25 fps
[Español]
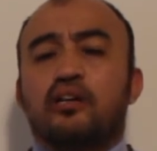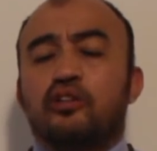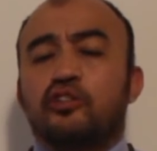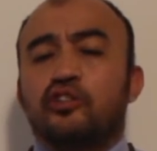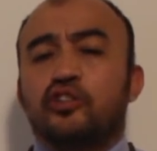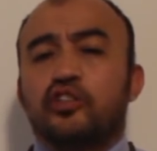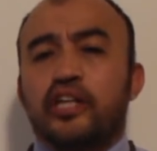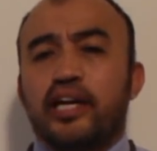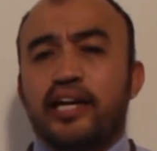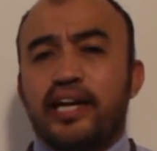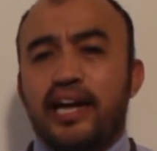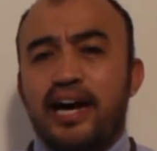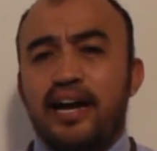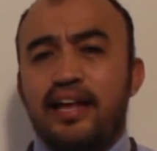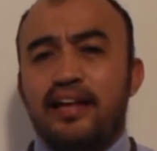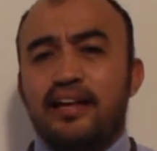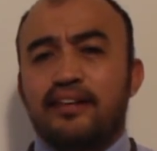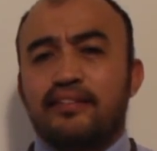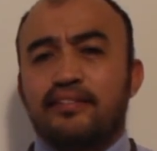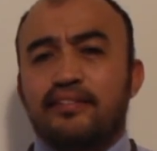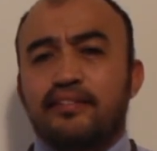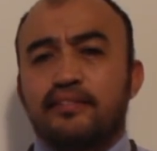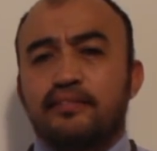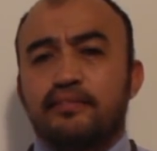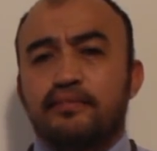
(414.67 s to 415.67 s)

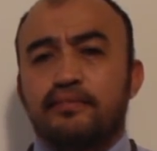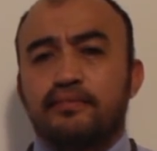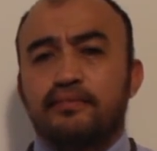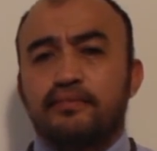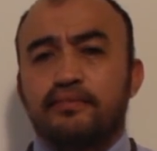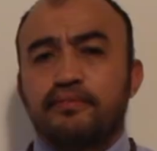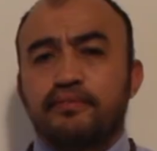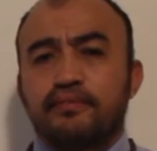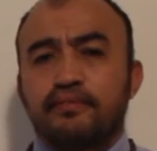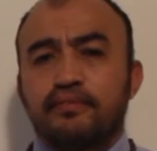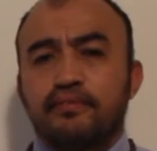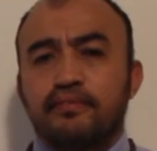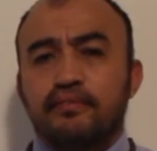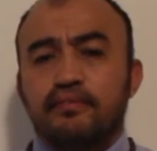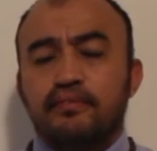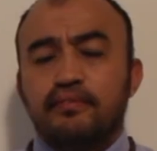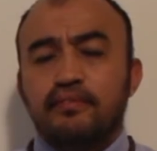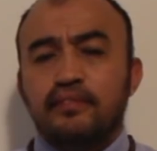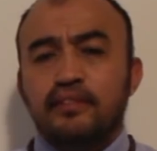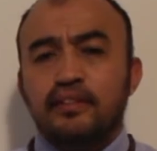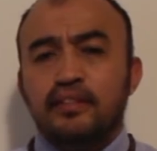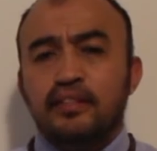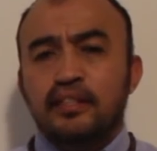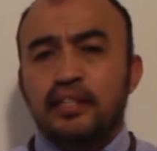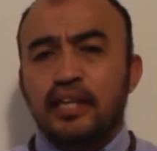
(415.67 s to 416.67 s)
consagradas
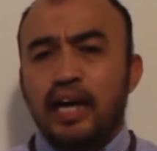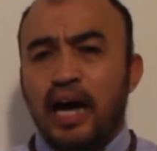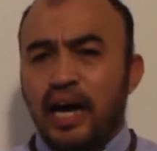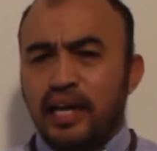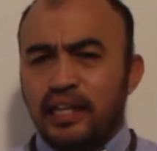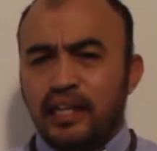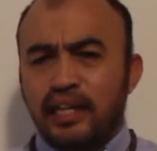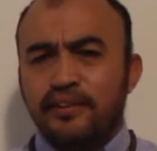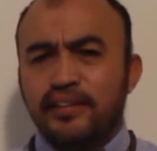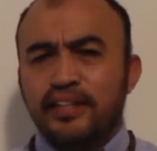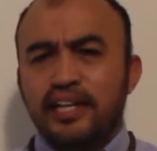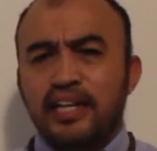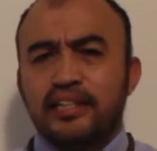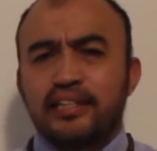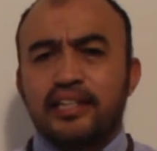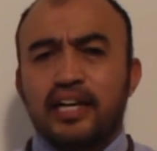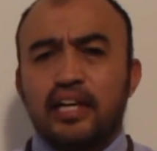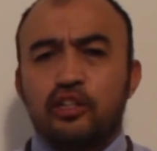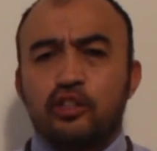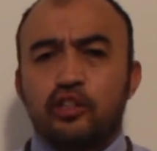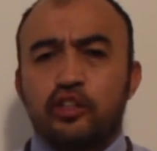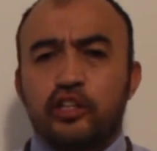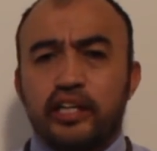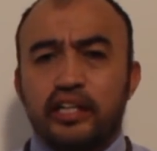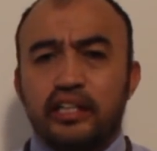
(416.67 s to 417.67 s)
a través del
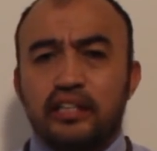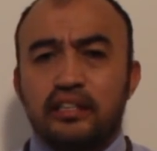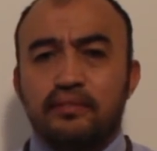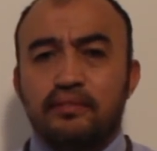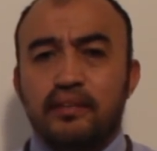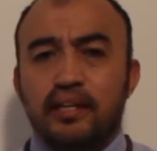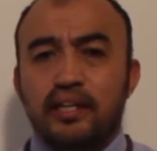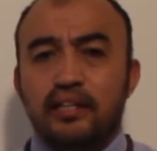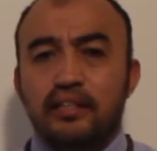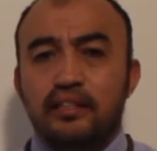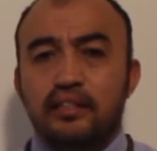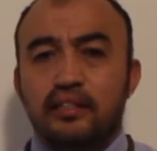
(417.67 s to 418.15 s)
Santo Cristo